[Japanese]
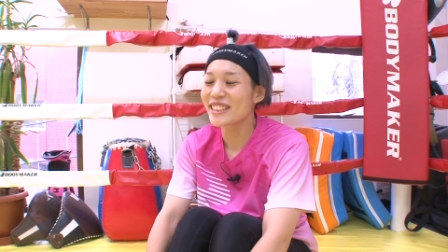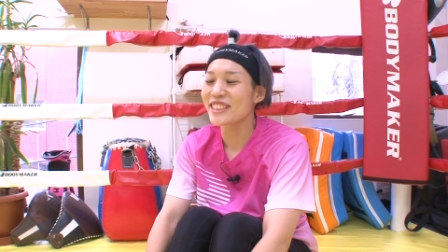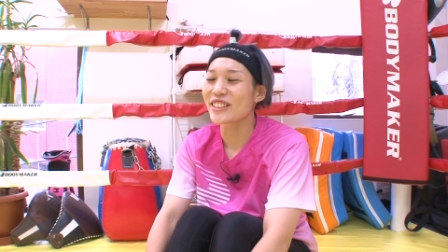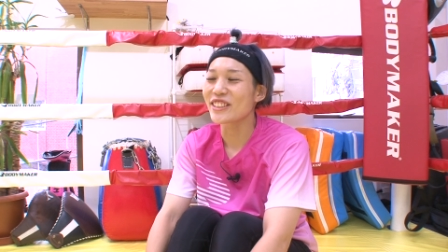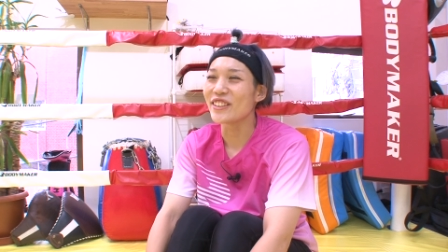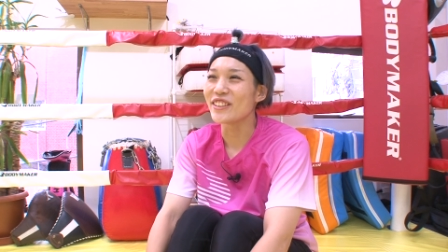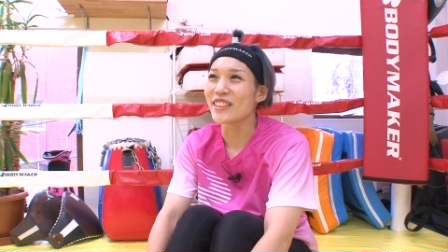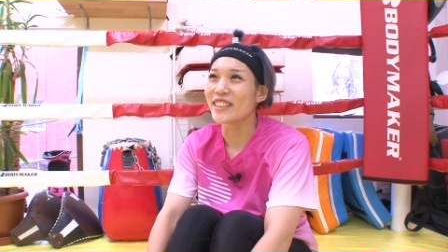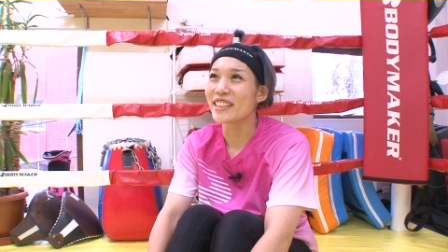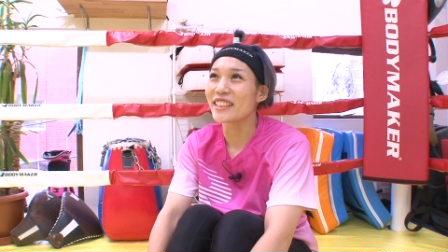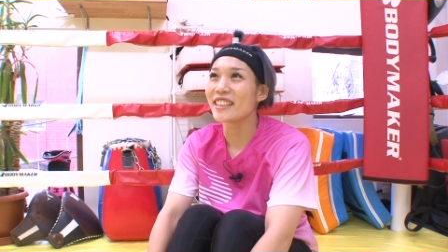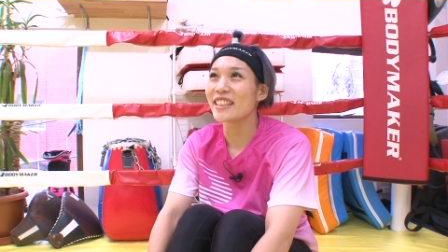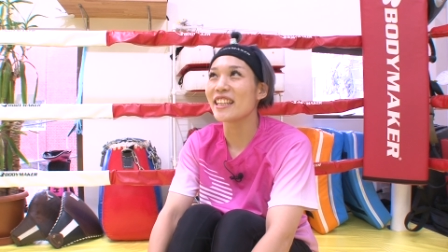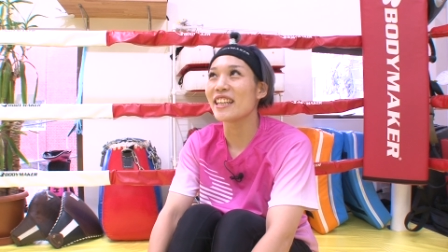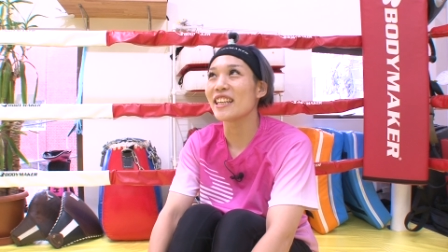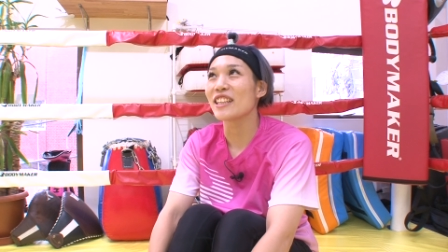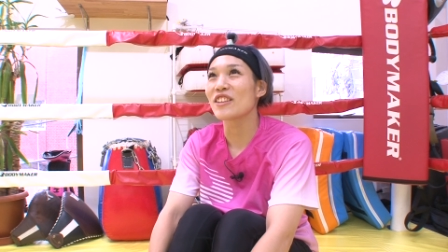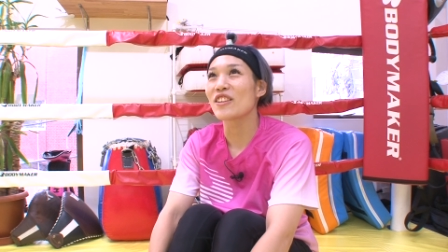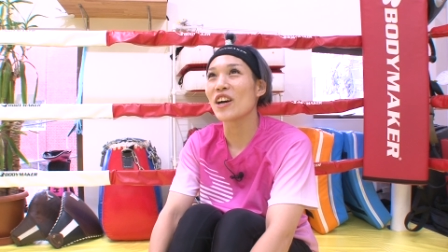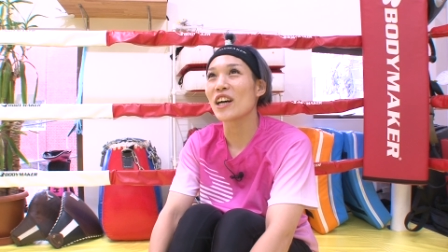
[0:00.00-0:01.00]
すごい、
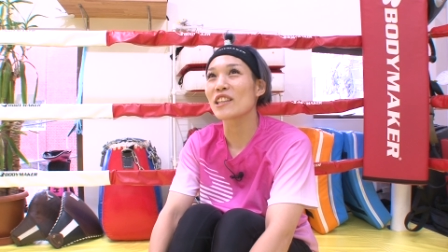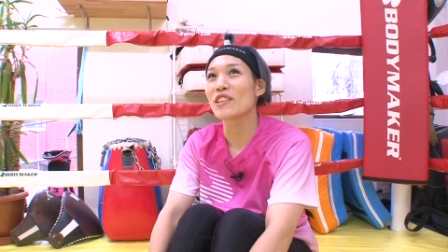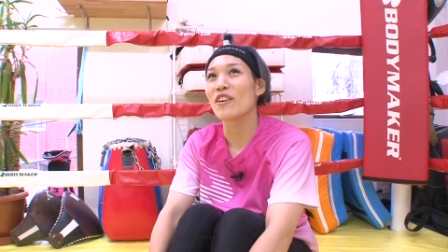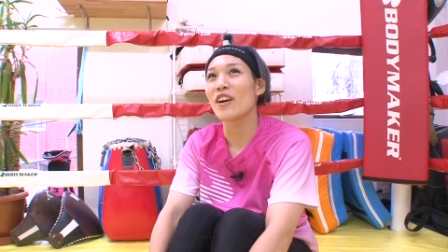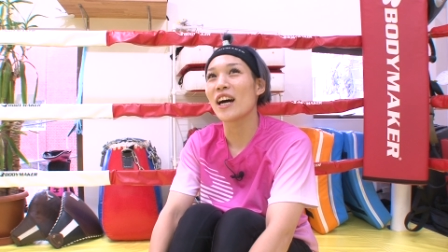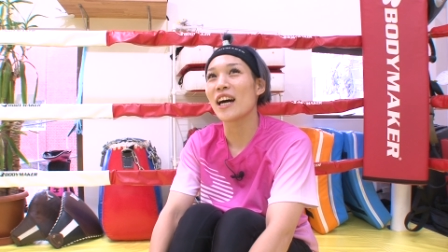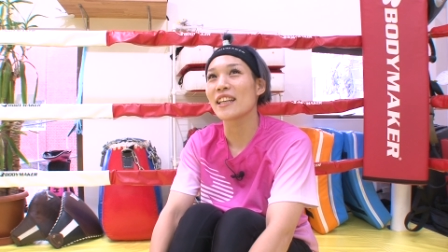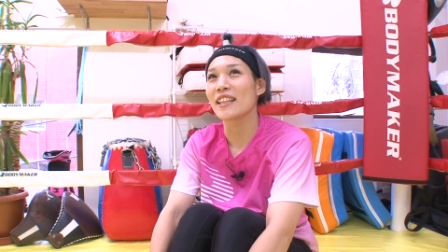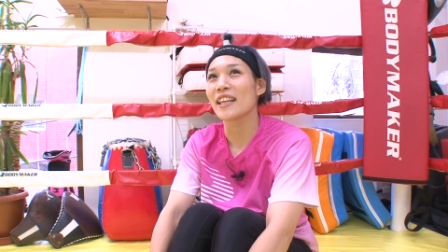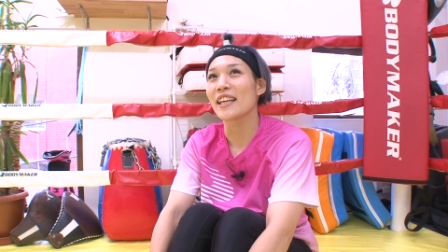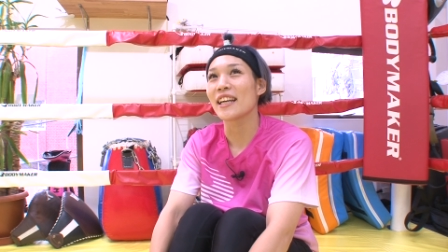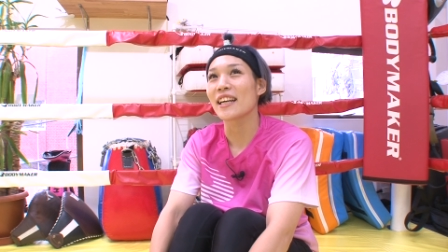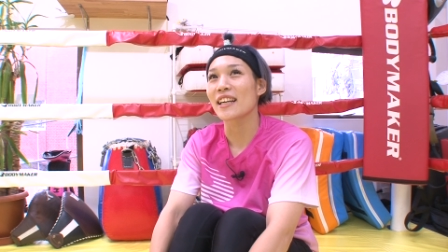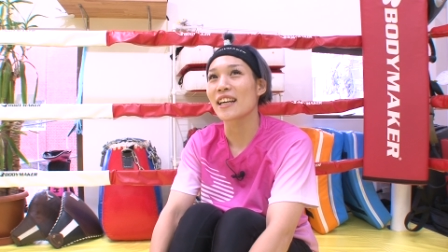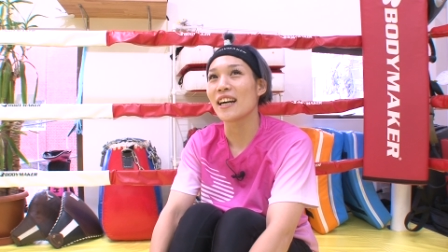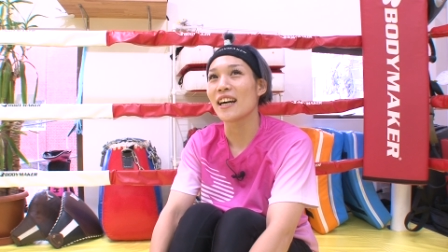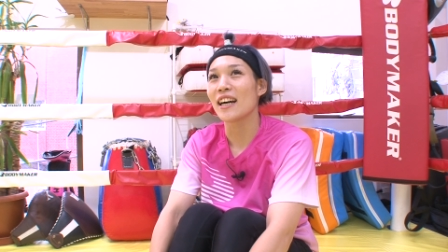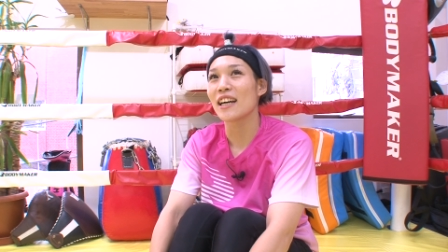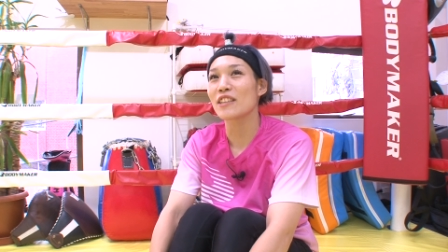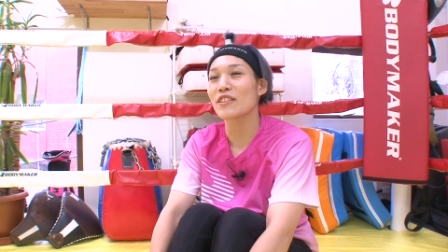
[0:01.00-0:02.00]
えーと、あとは華や
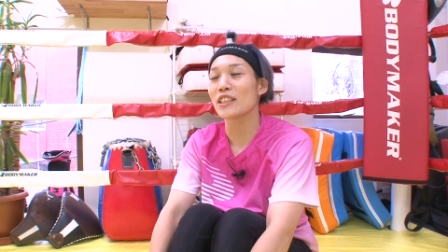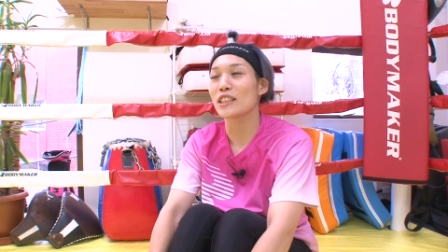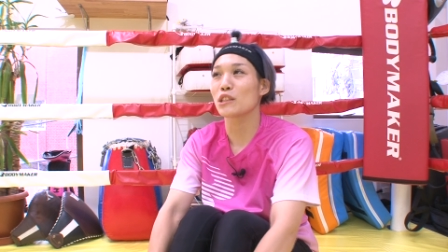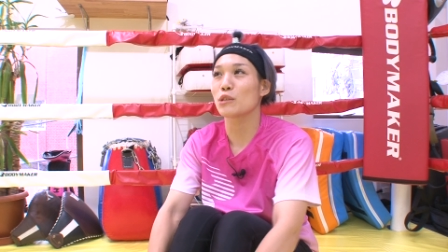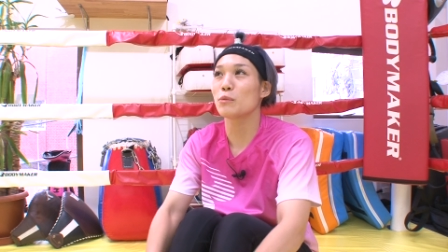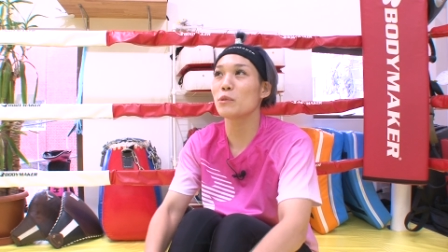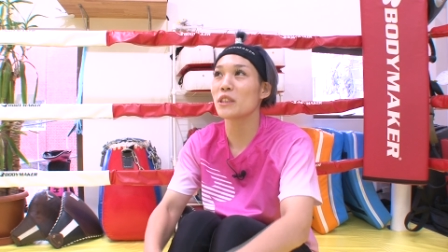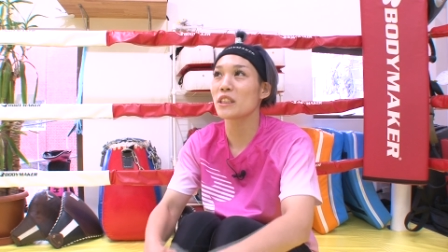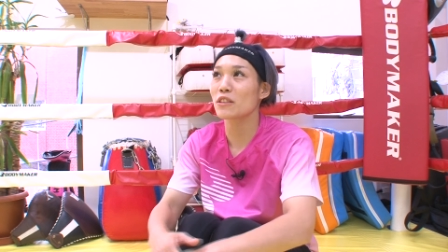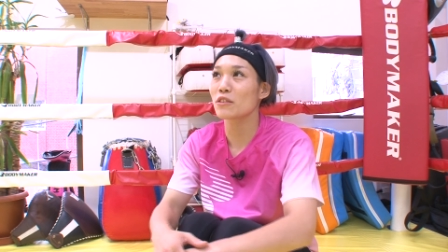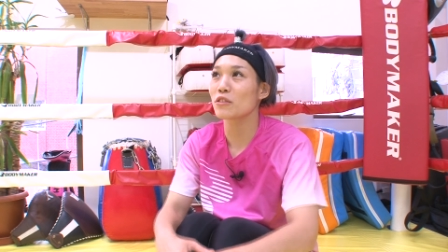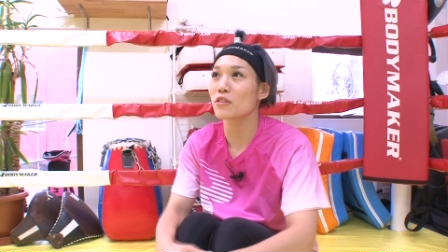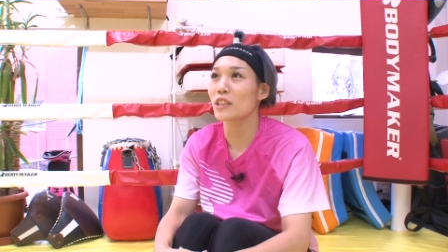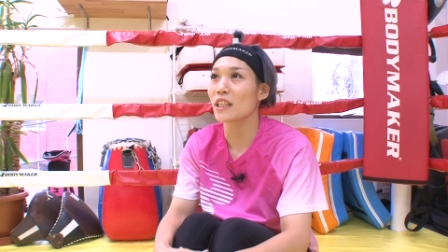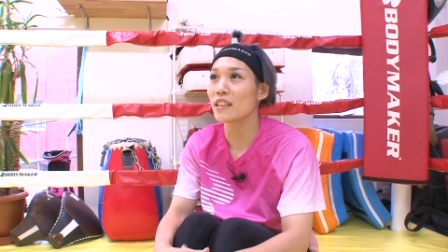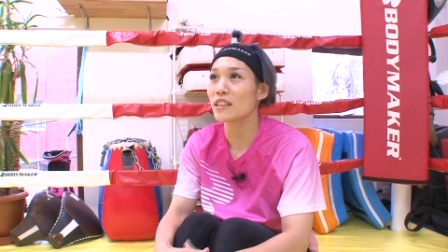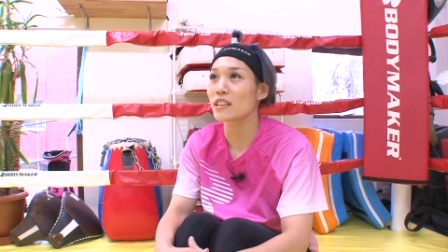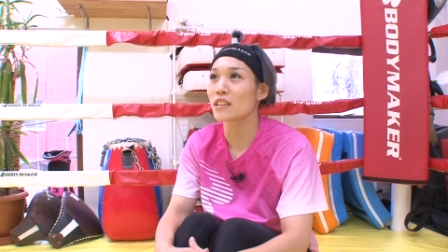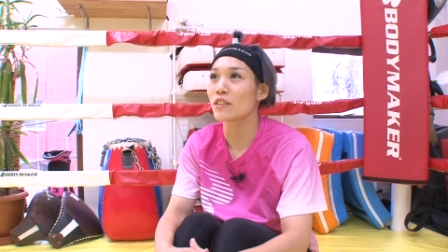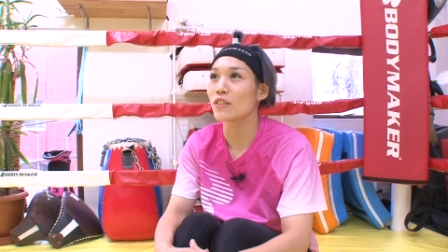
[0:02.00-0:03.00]
かあとは自分はその
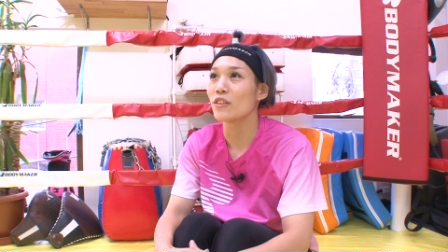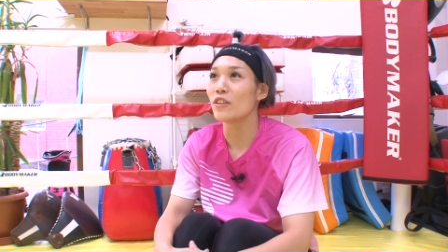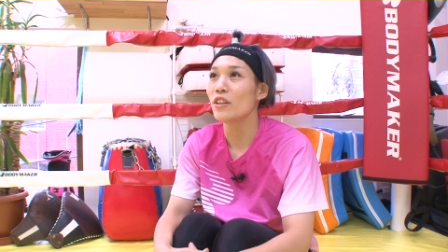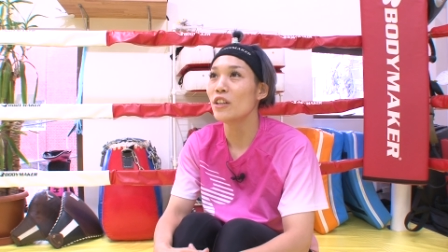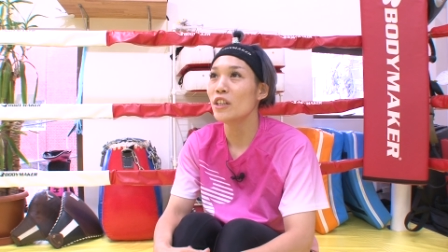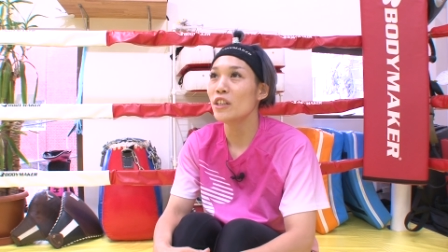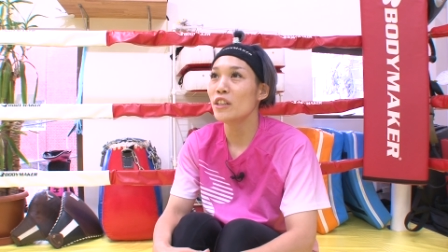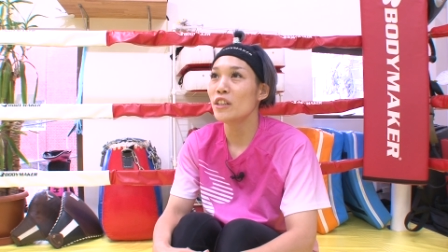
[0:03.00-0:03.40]
ダンスの